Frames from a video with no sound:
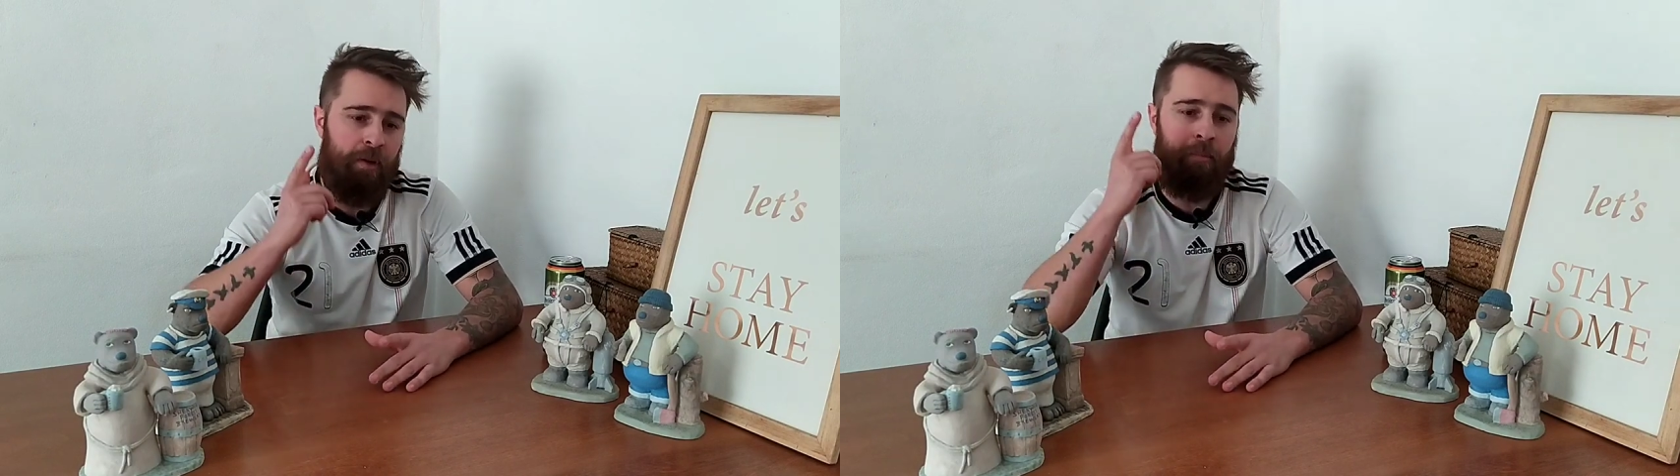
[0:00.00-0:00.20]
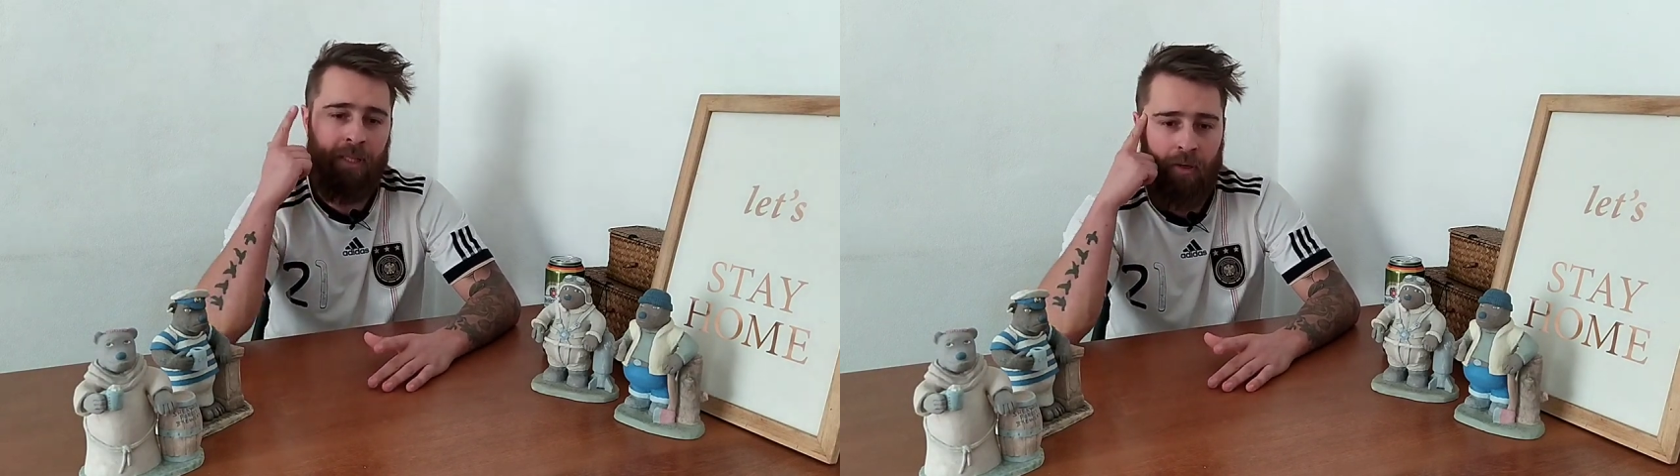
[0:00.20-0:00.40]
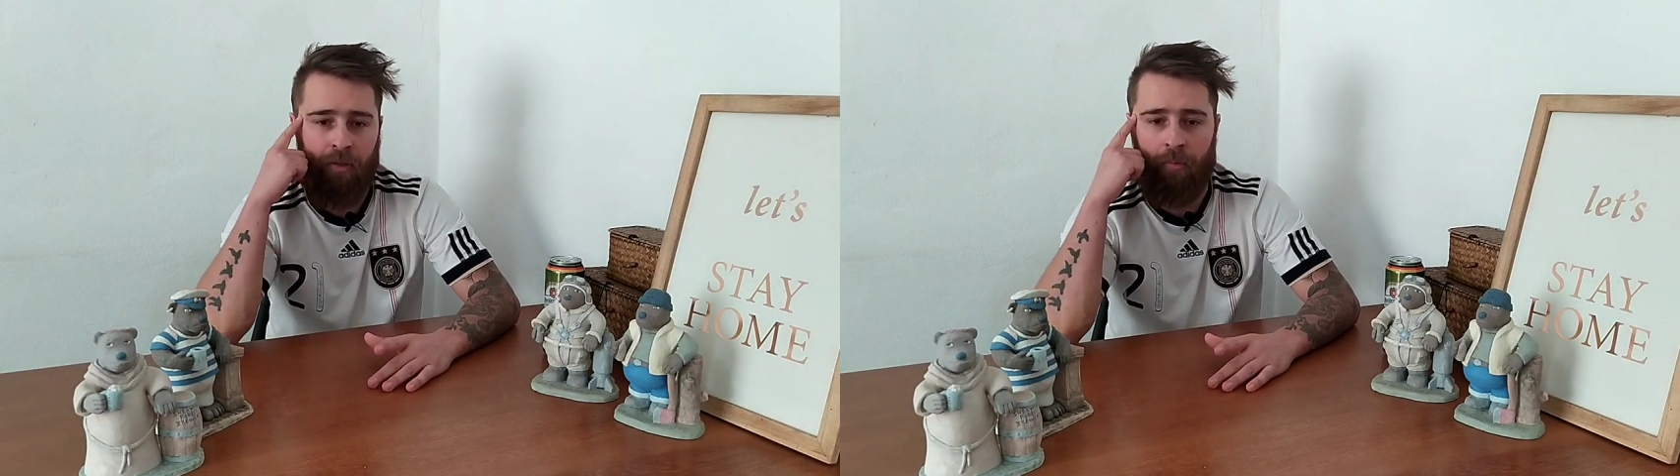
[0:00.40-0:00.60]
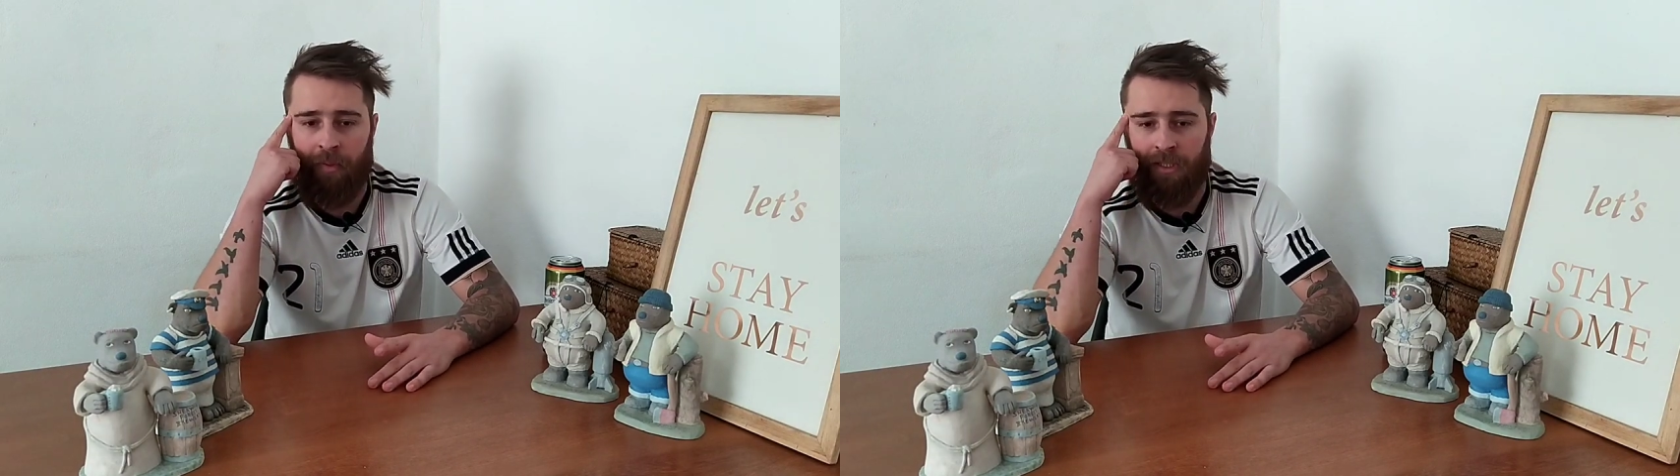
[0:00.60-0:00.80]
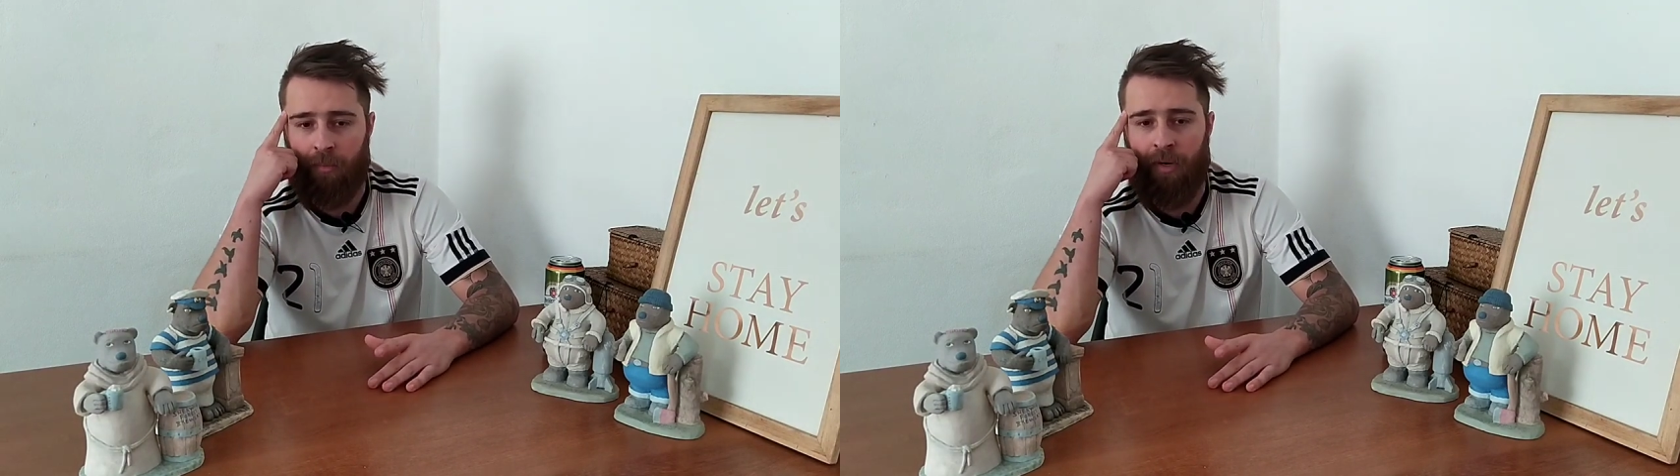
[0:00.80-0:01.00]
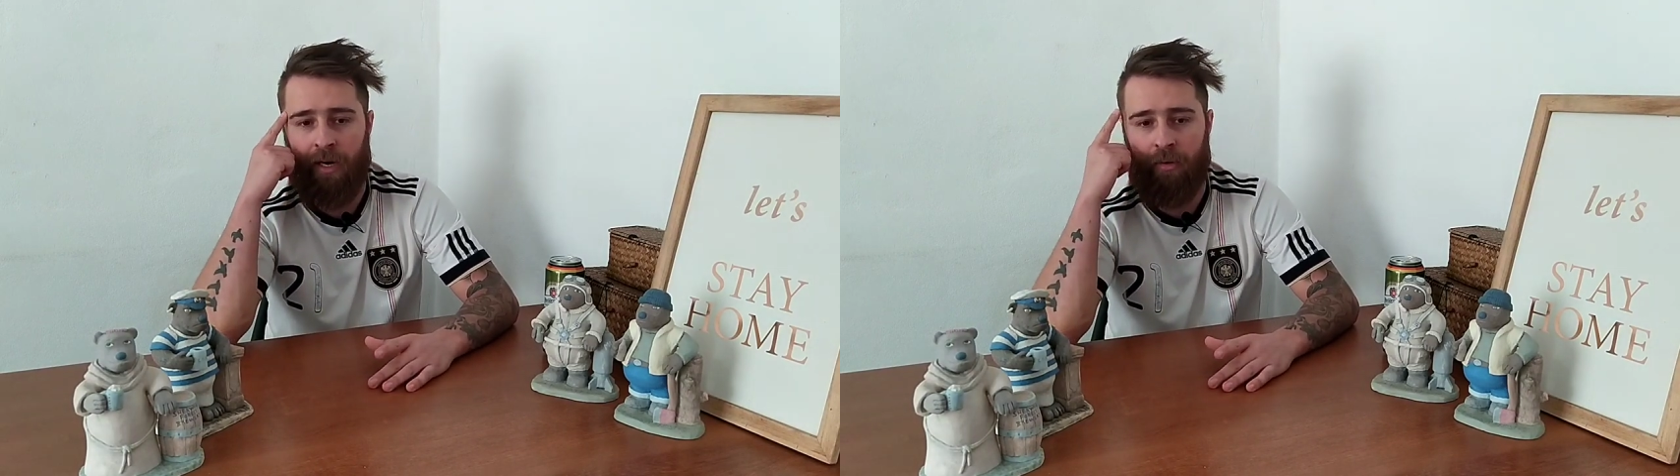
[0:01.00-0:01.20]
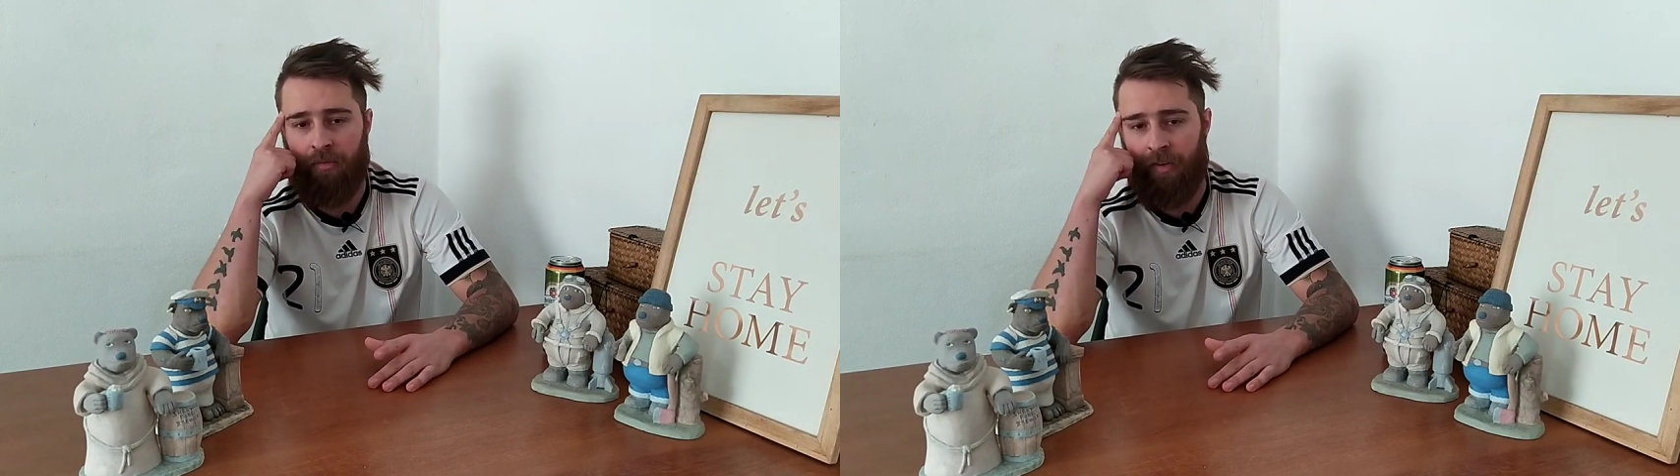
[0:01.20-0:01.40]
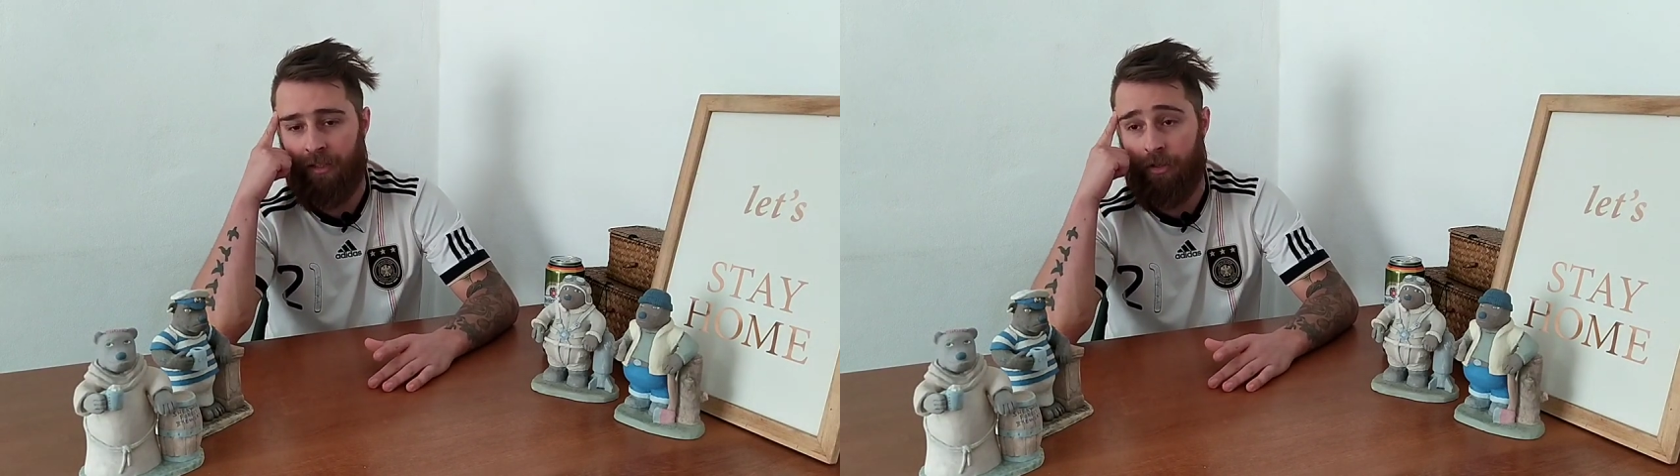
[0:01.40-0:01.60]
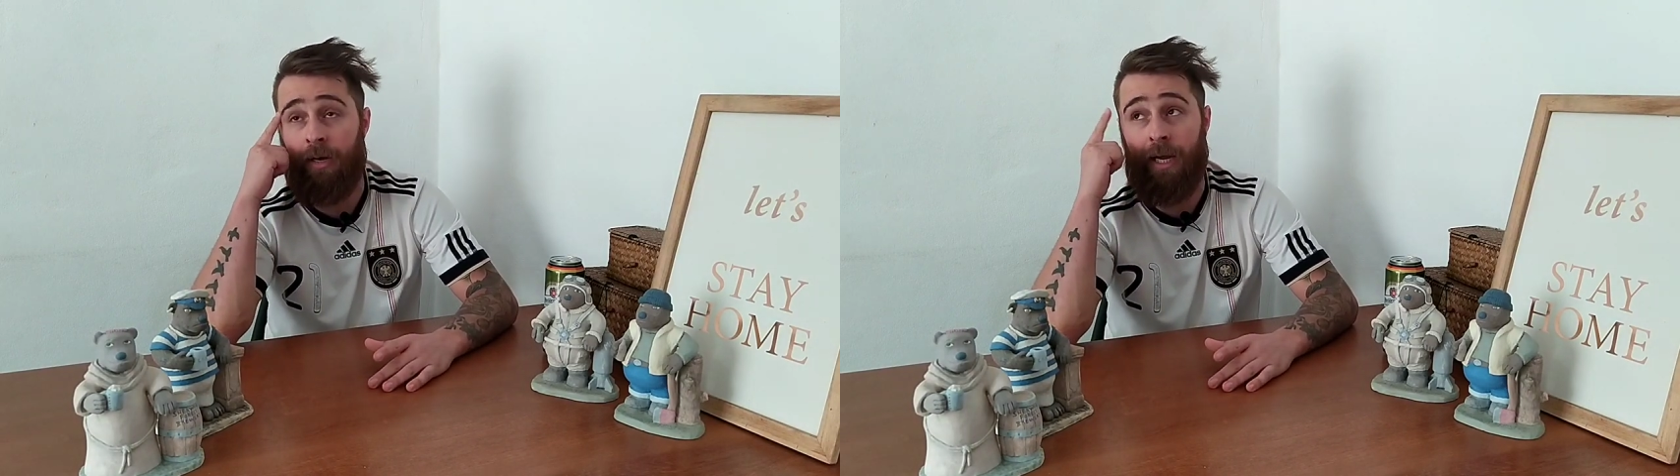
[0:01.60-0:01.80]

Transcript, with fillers: en mente cuando pensamos la reunificación,